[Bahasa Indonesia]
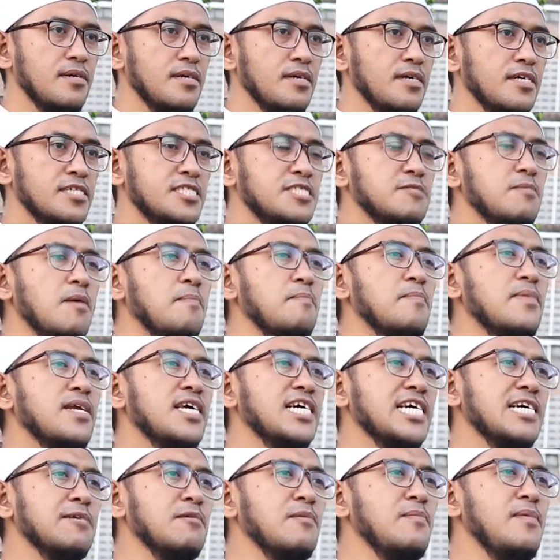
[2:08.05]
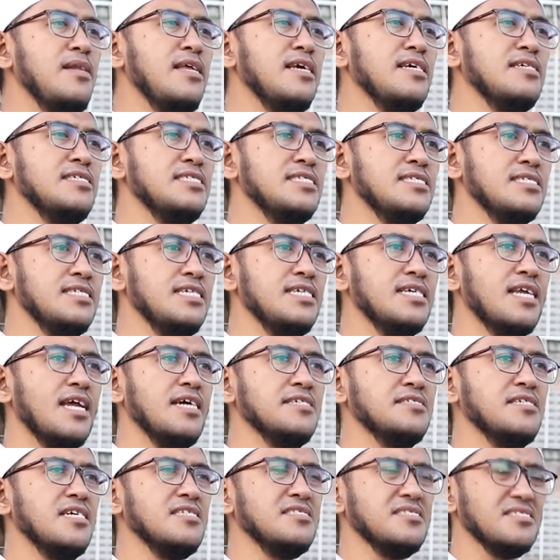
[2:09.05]
Sebab mereka memiliki
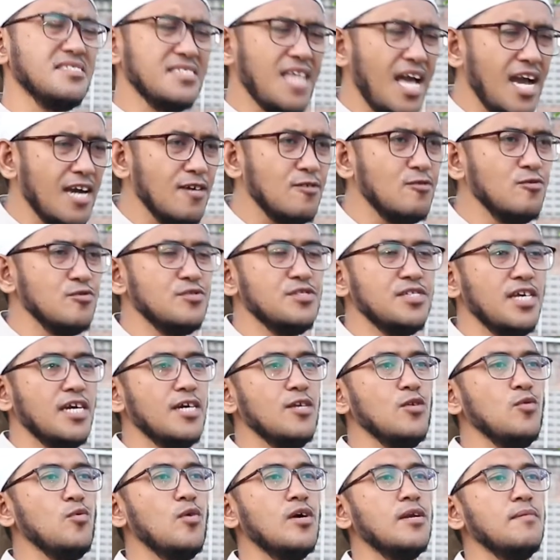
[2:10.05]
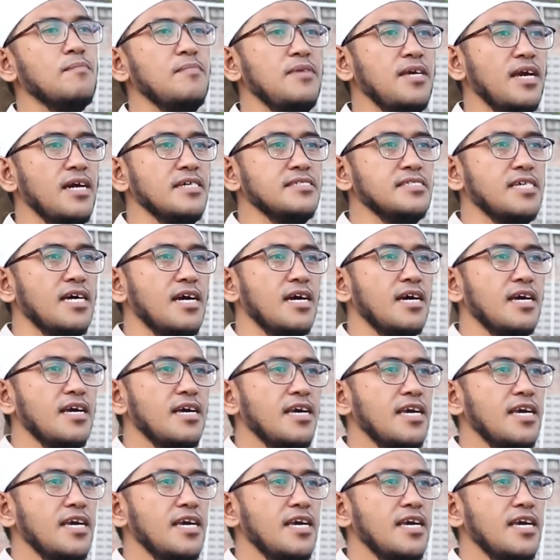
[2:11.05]
rasa takut yang luar biasa,